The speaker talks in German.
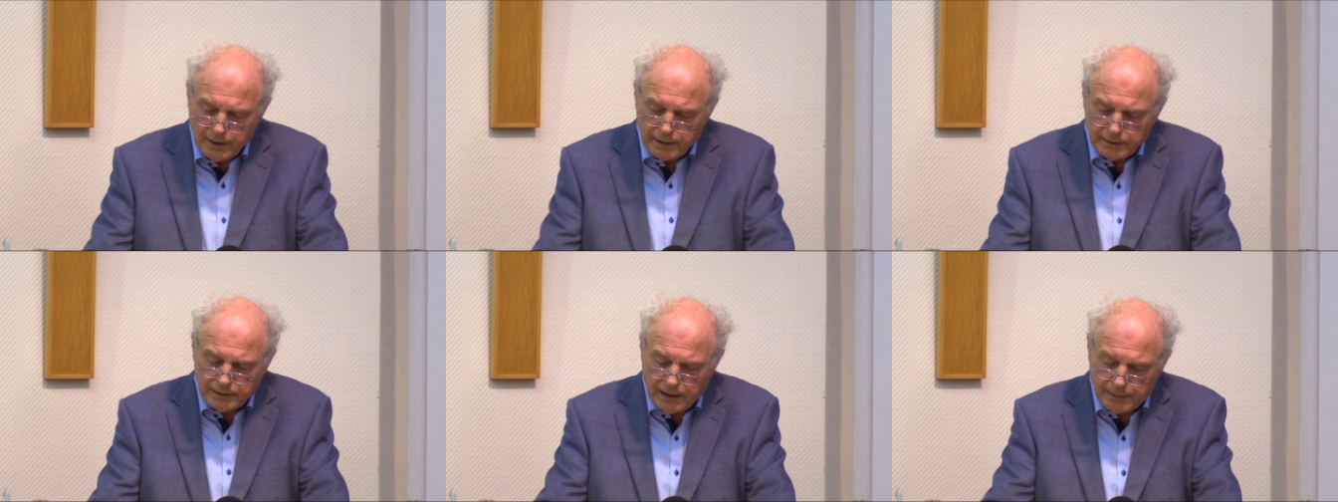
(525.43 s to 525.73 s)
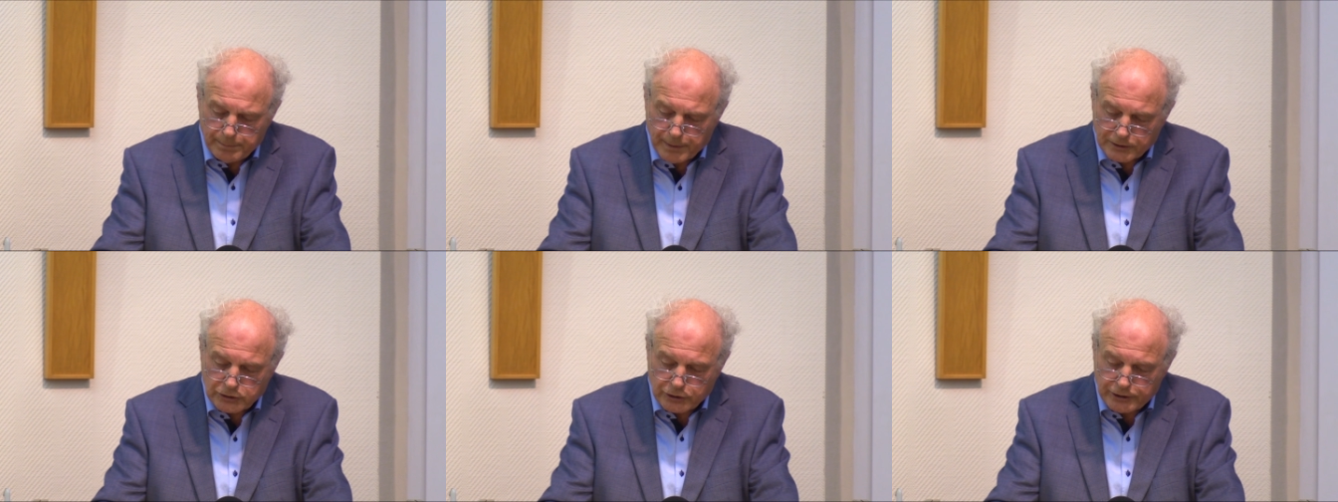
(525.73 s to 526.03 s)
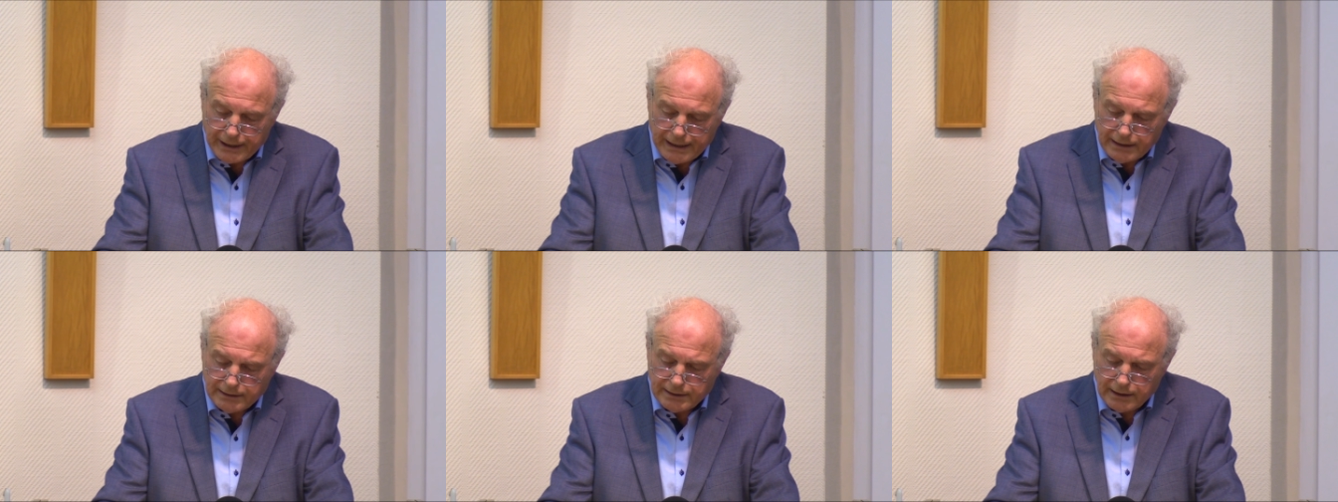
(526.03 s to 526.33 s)
Die
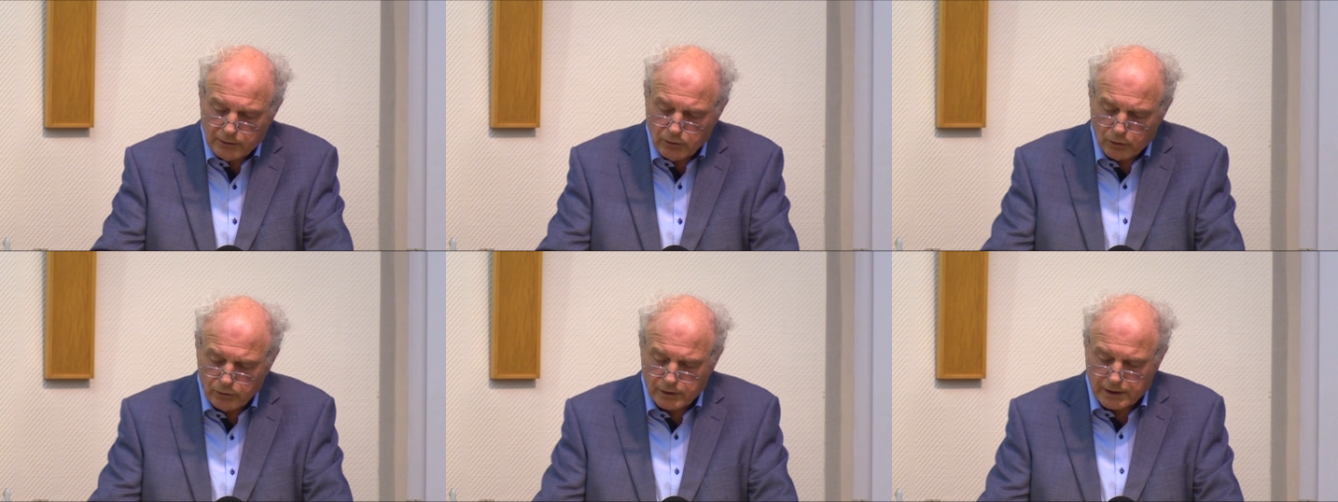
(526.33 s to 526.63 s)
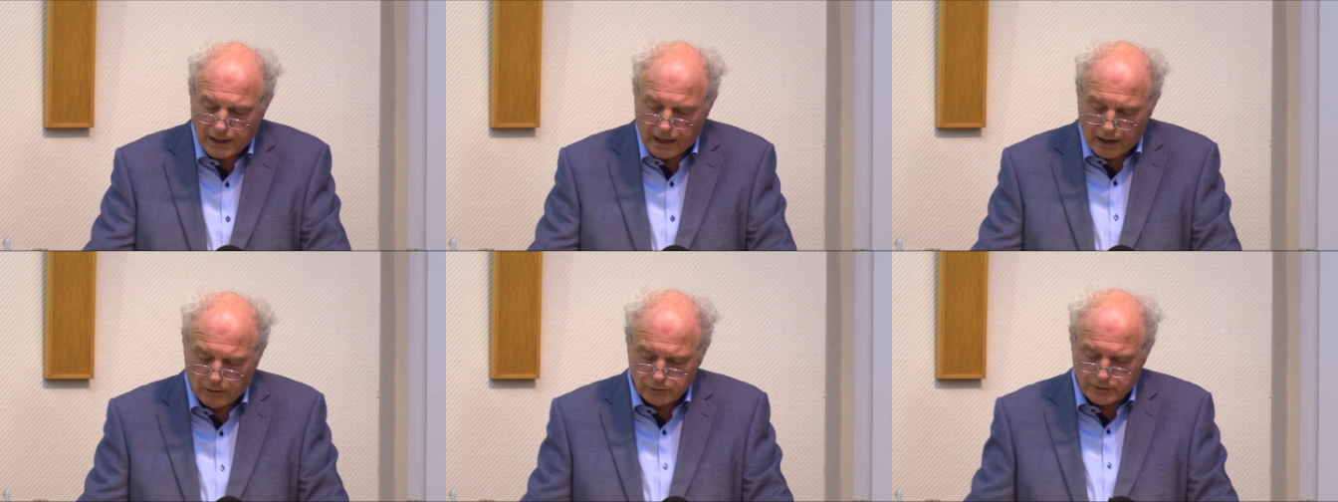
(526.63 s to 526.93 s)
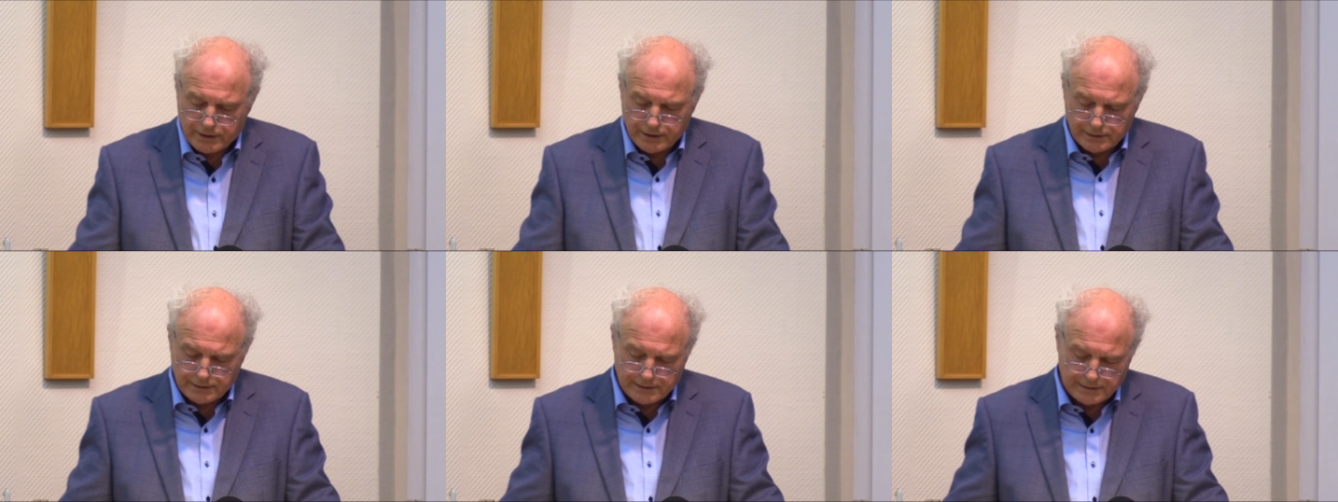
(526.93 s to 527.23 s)
Bestätigung
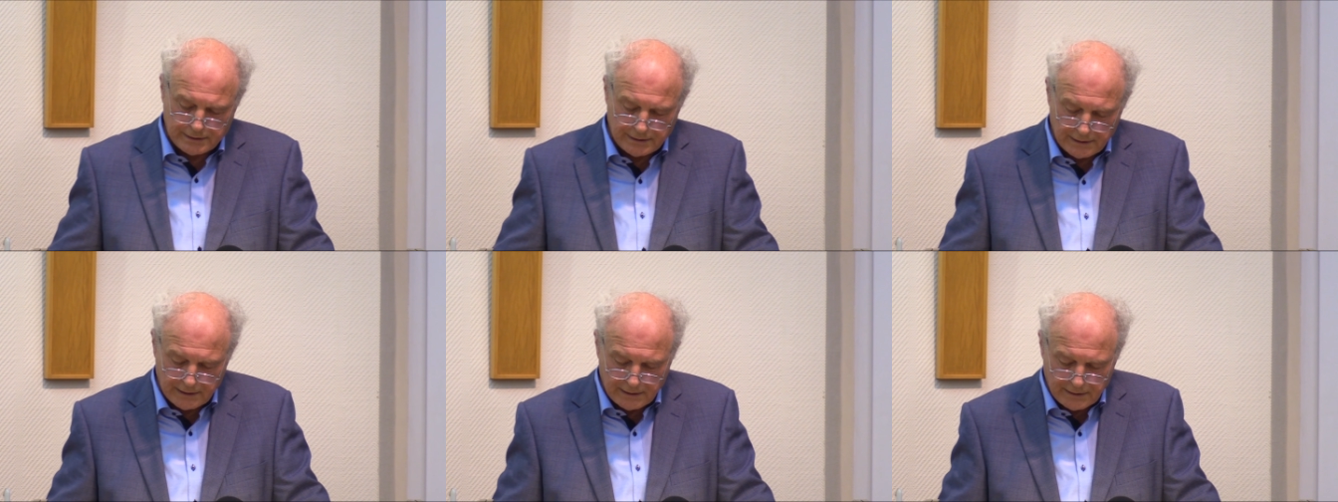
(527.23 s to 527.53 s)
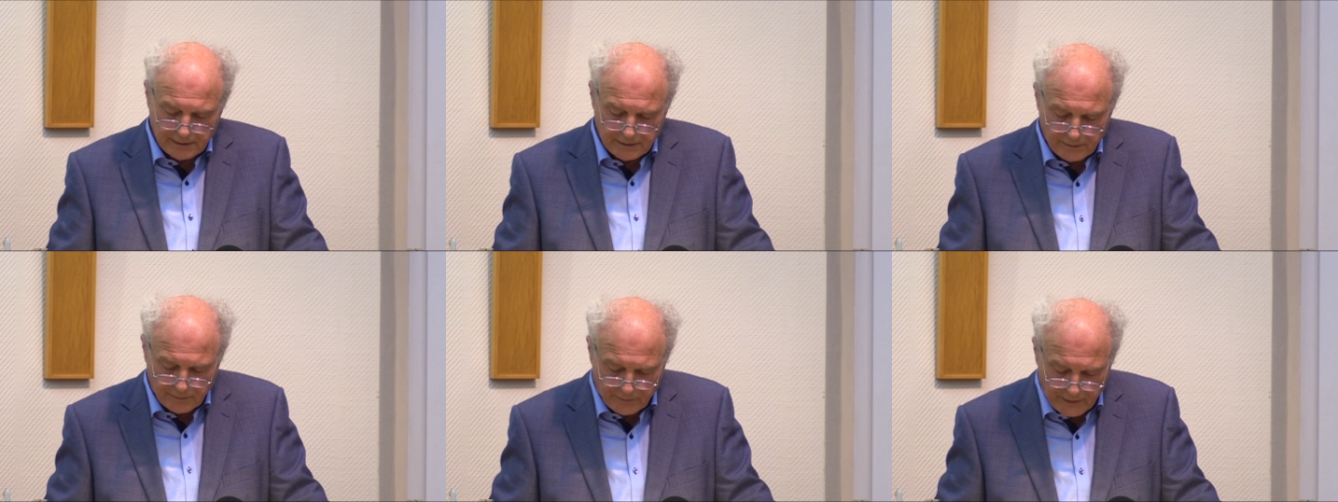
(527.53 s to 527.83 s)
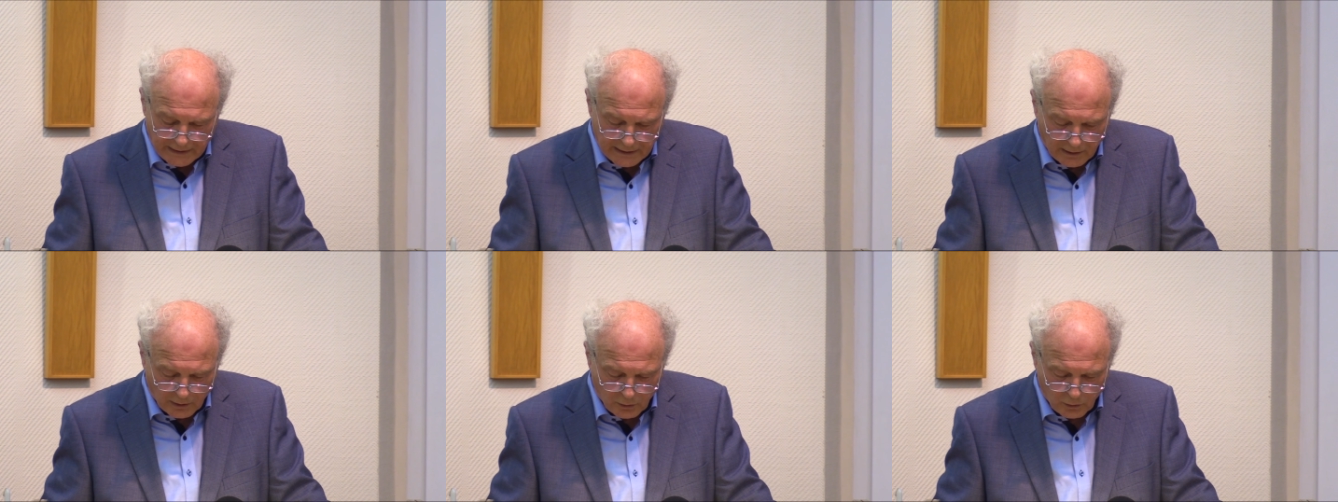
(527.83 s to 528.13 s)
lautet
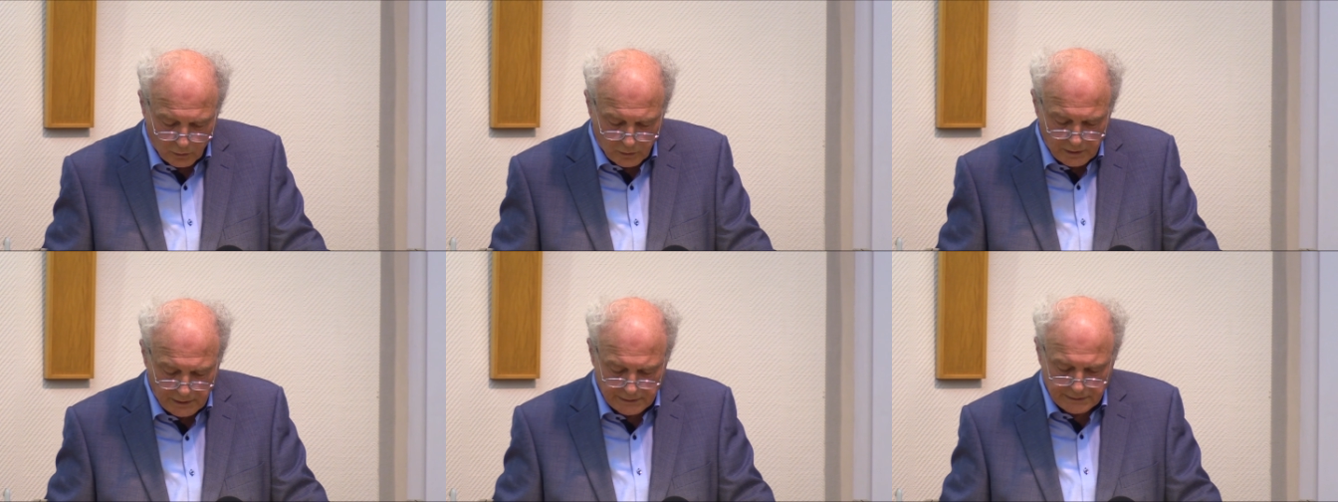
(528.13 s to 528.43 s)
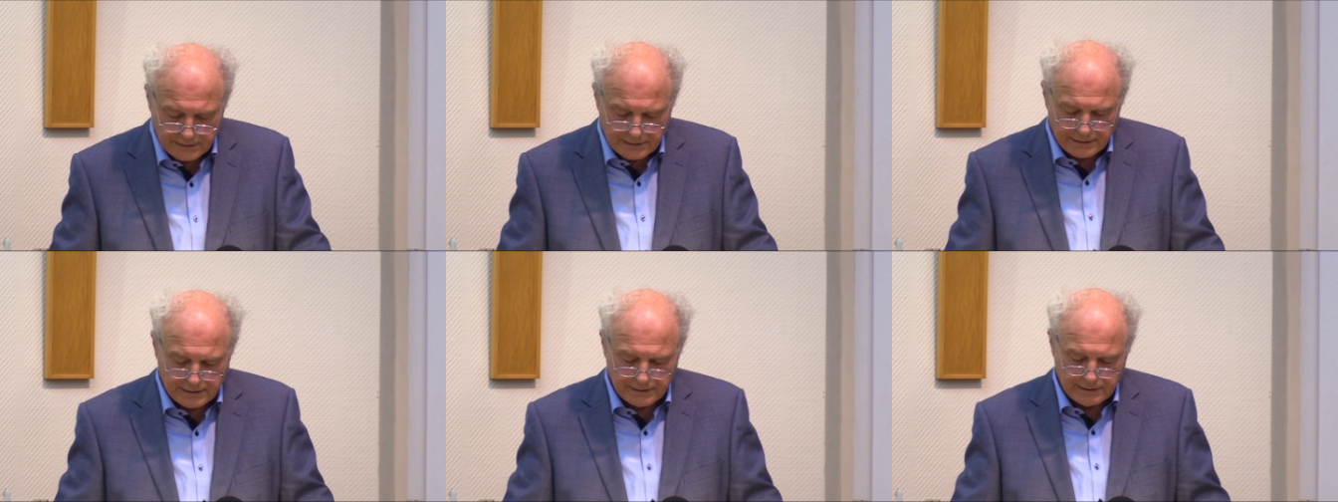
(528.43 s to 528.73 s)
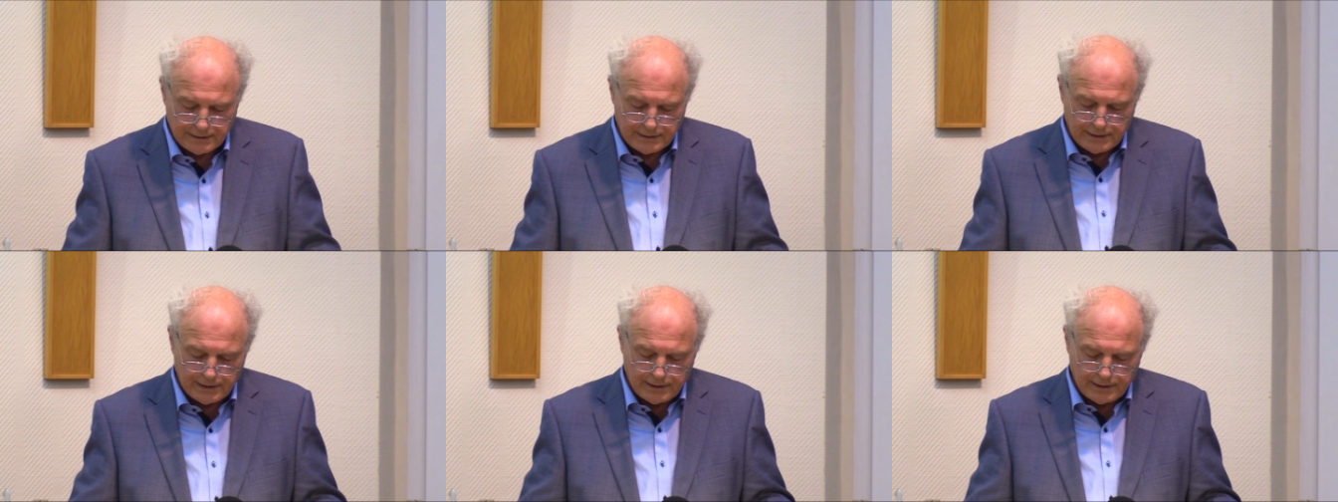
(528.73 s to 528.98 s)
wiederholt